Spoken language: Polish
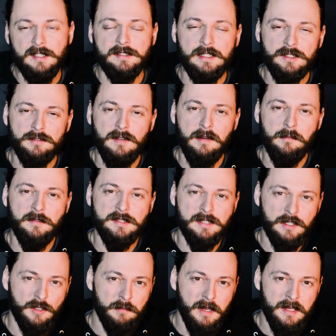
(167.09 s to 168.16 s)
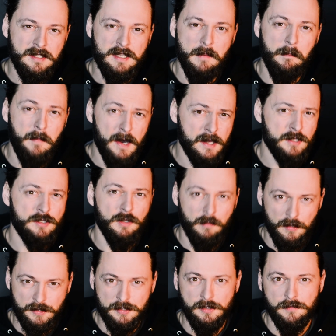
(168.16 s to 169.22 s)
za co Wam z tego miejsca bardzo
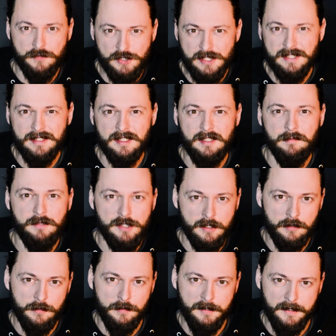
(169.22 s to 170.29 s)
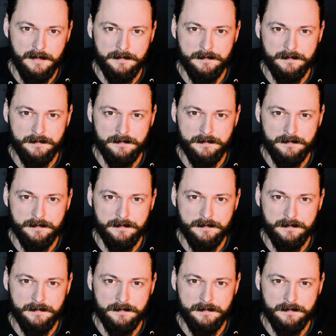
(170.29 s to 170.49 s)
mocno wszystkim dziękuję.